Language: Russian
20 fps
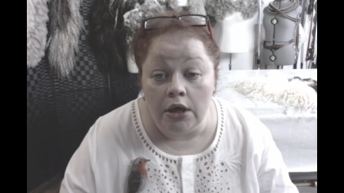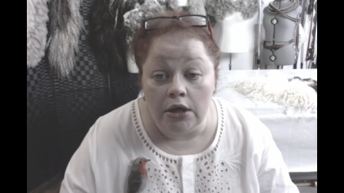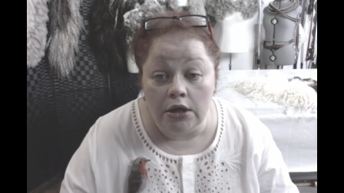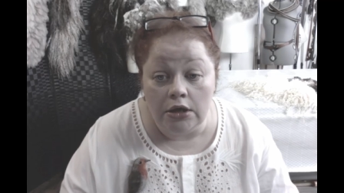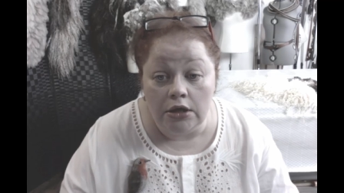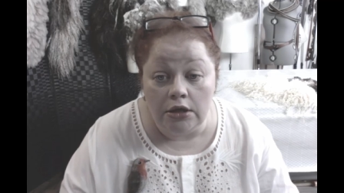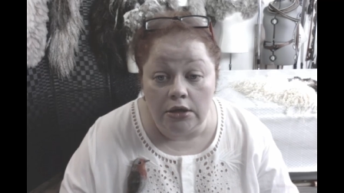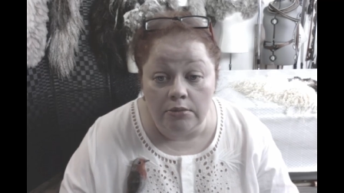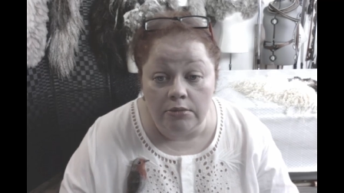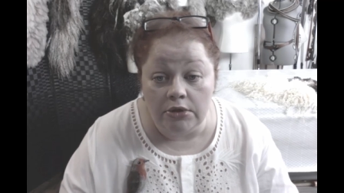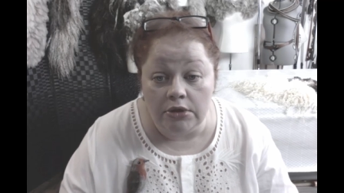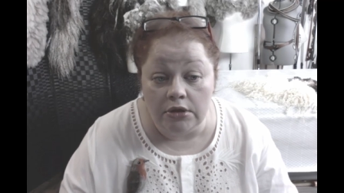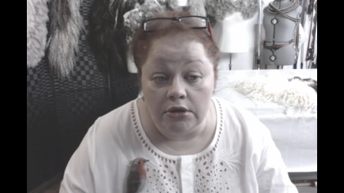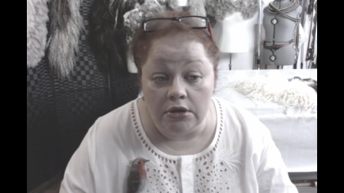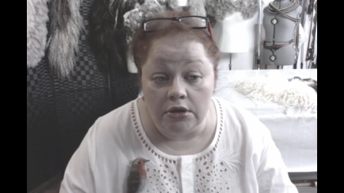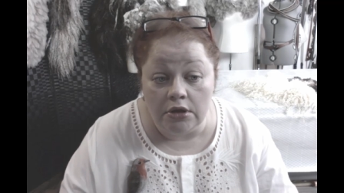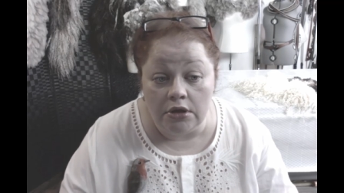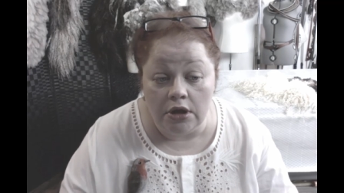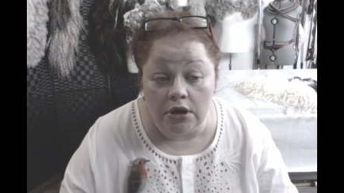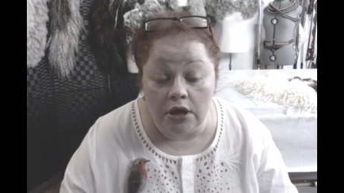
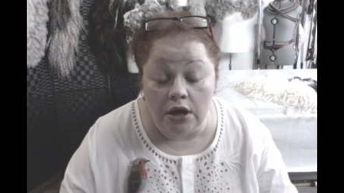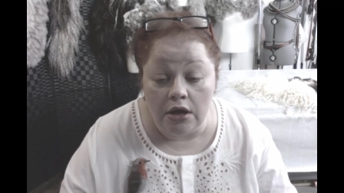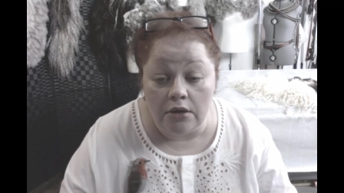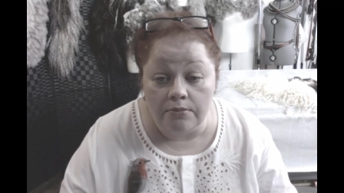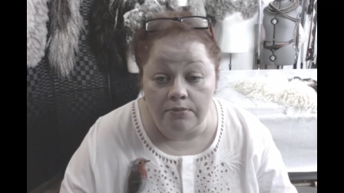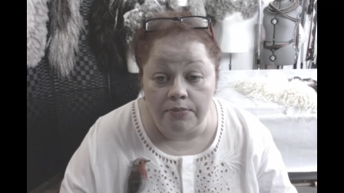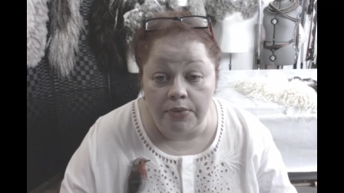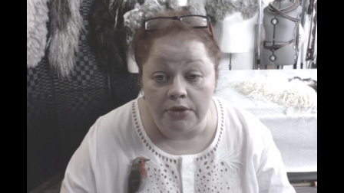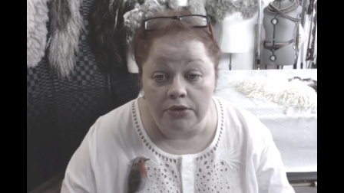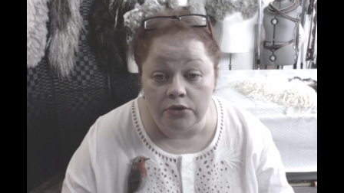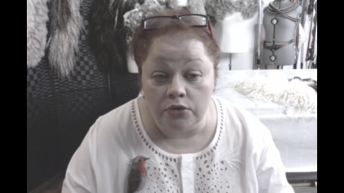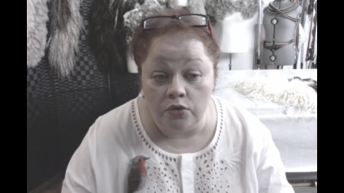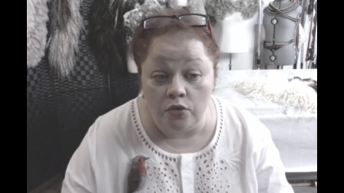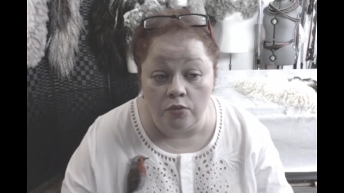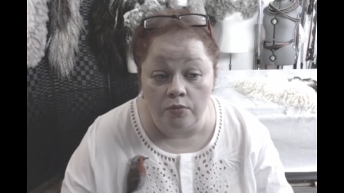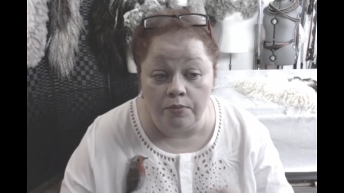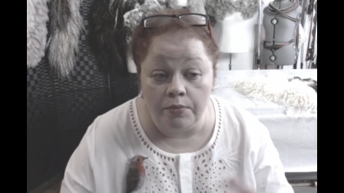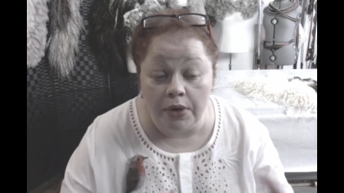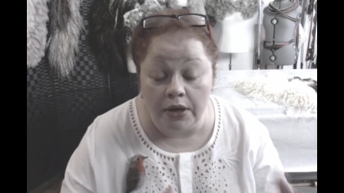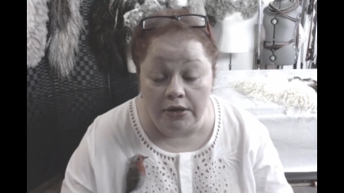Именно
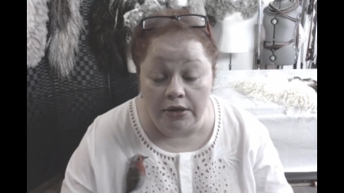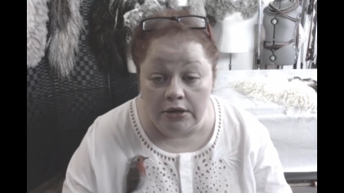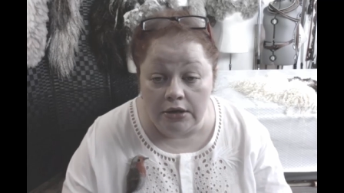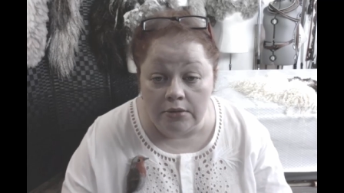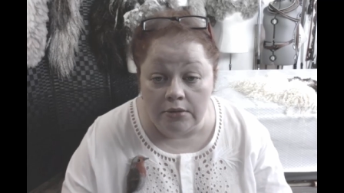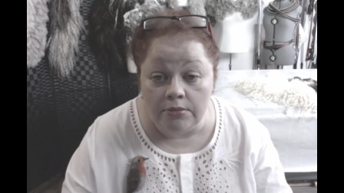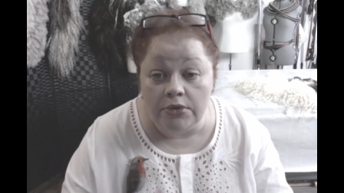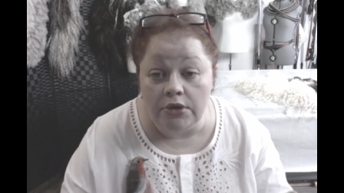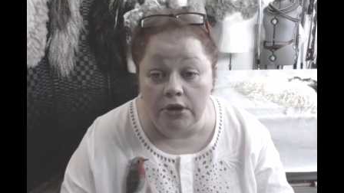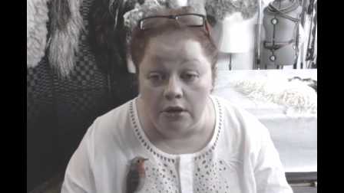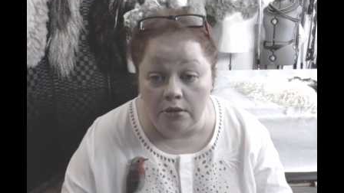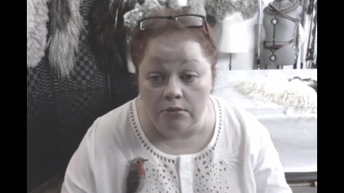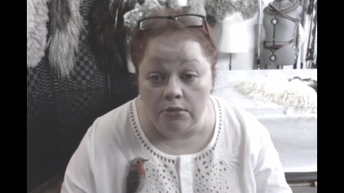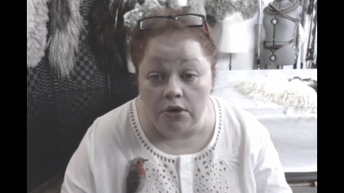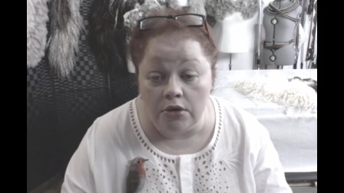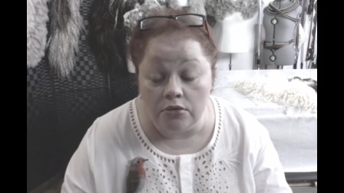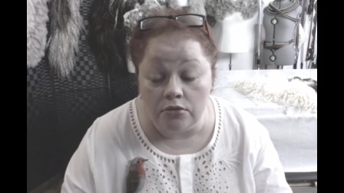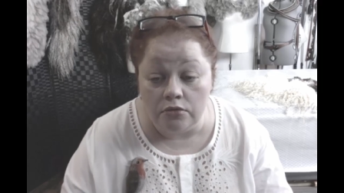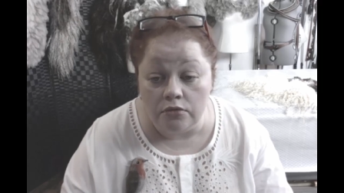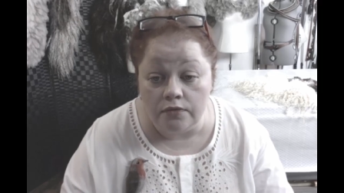потом по ним я
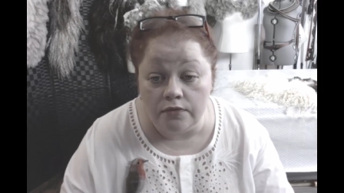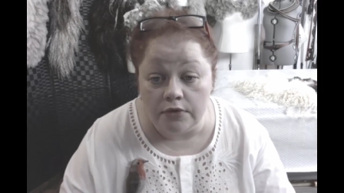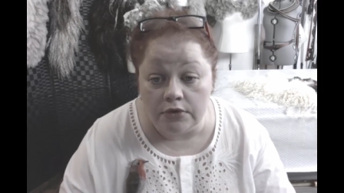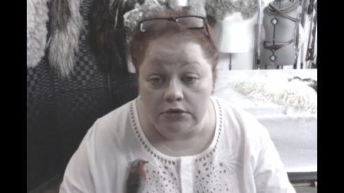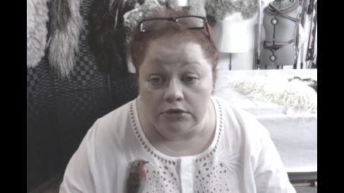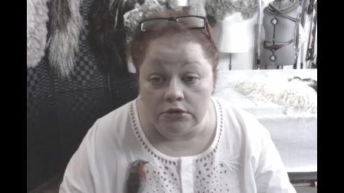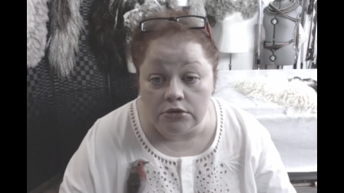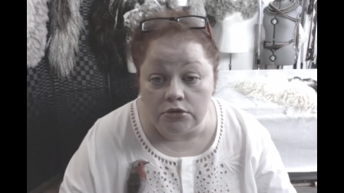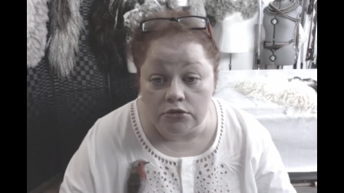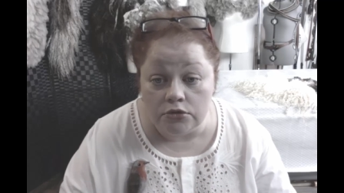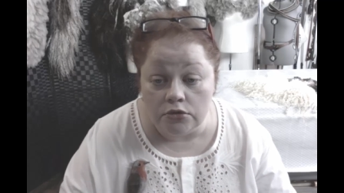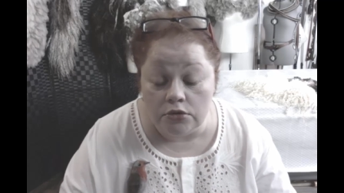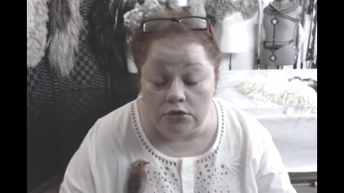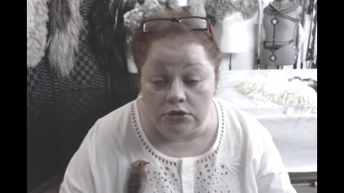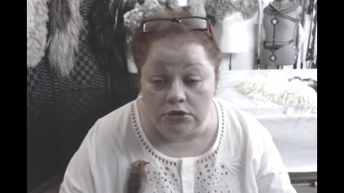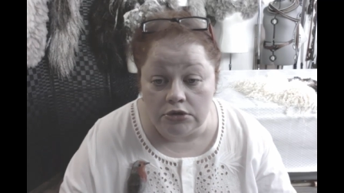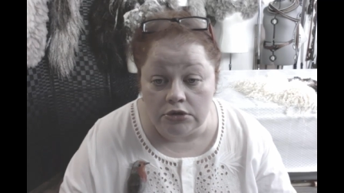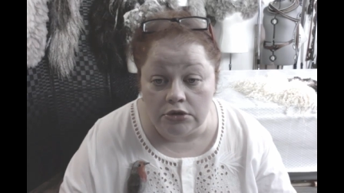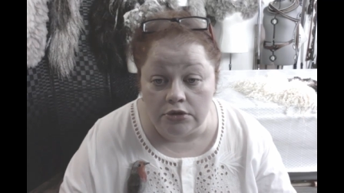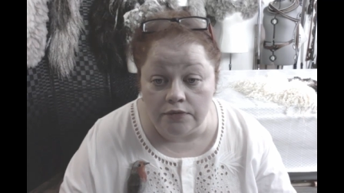могу вас
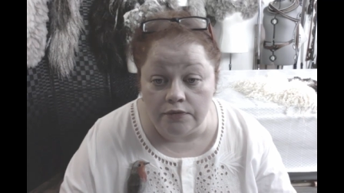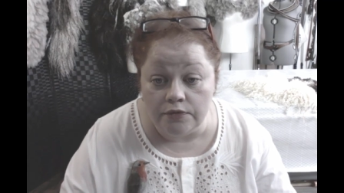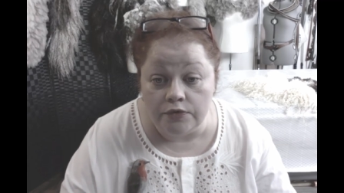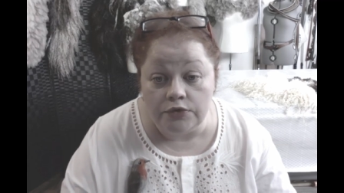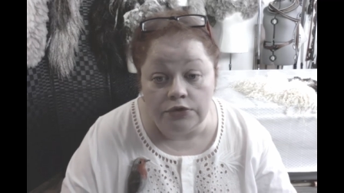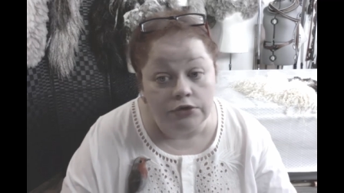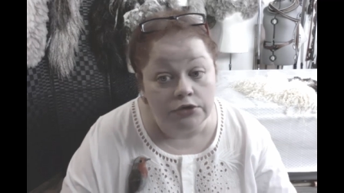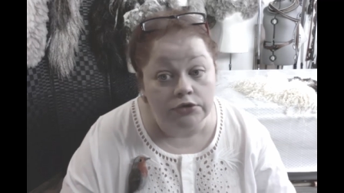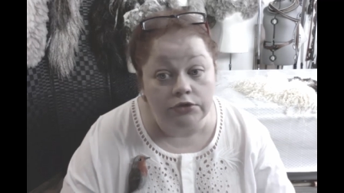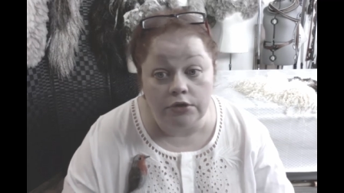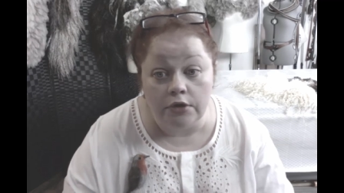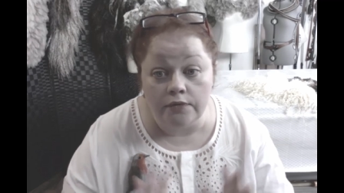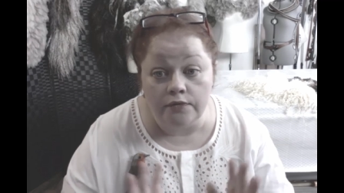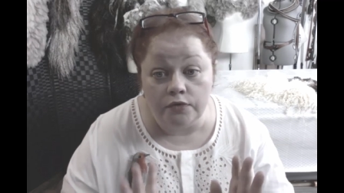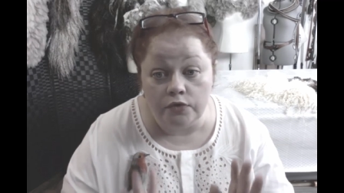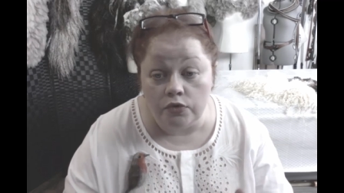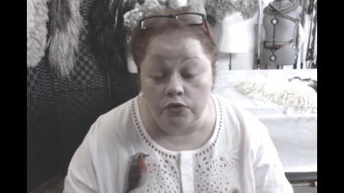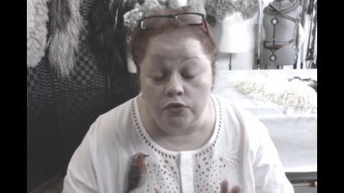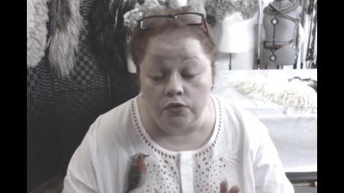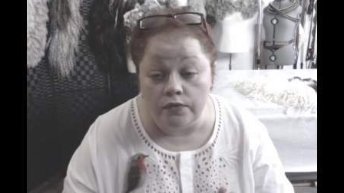консультировать, если
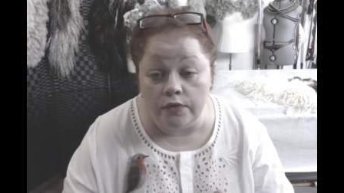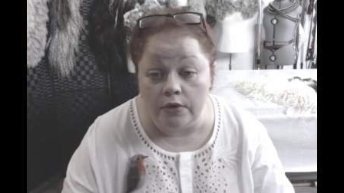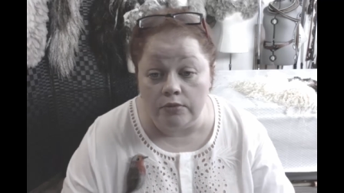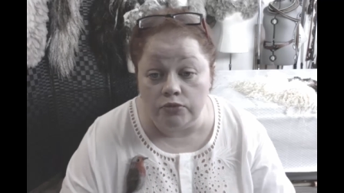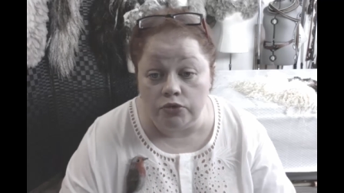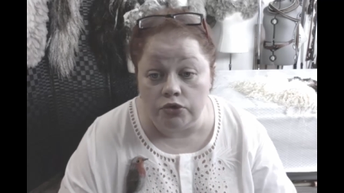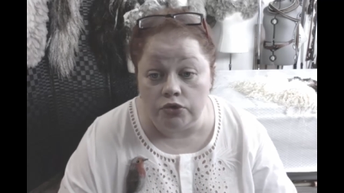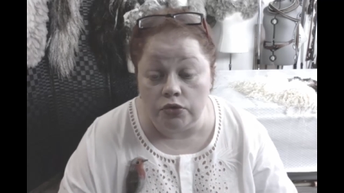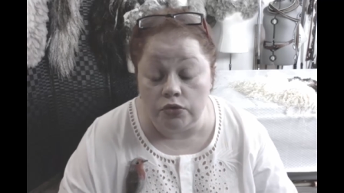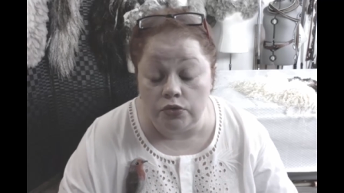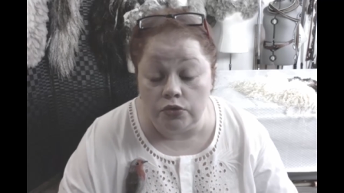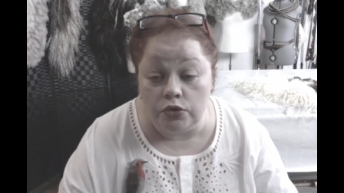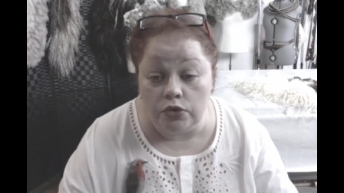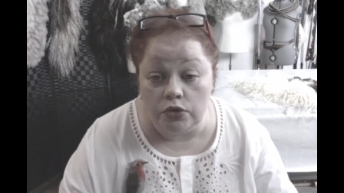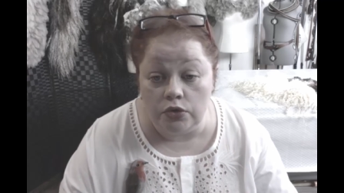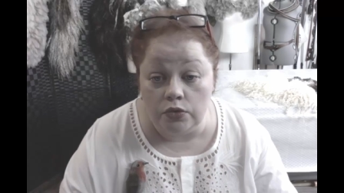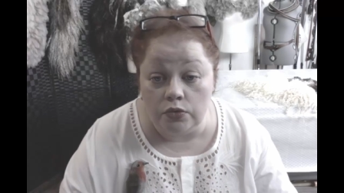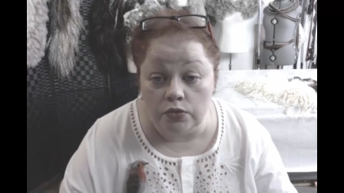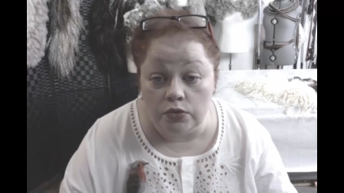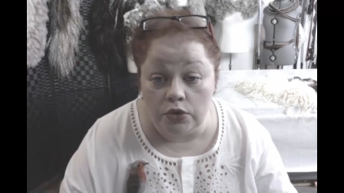вдруг вам что-то
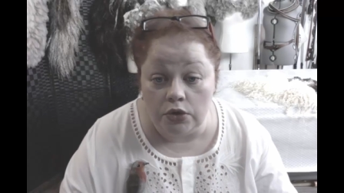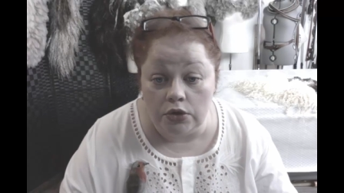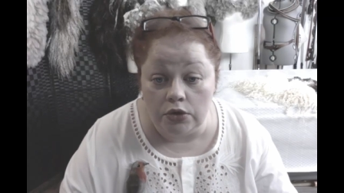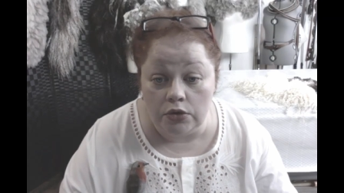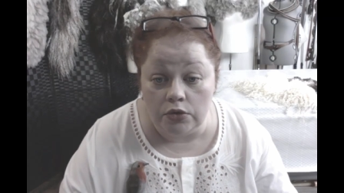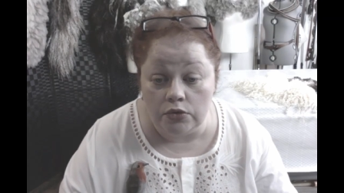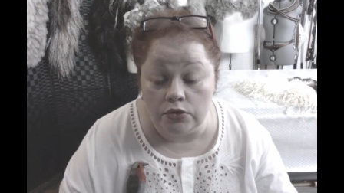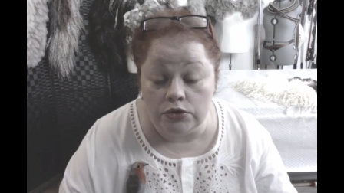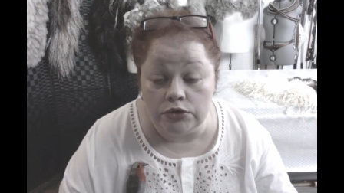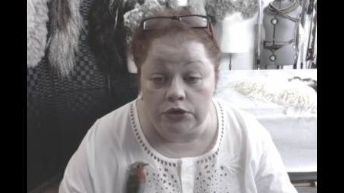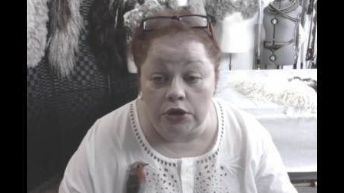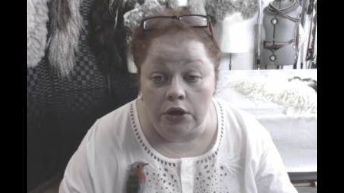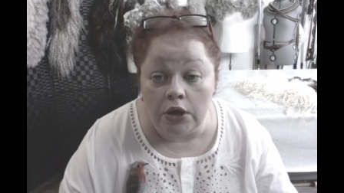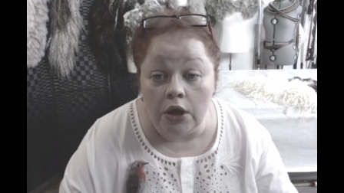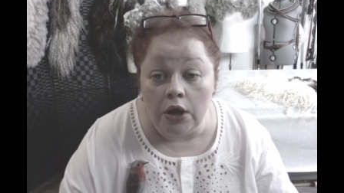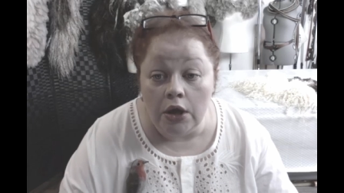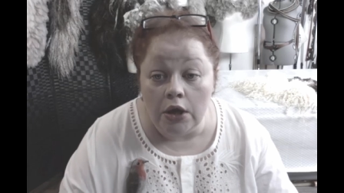не удается.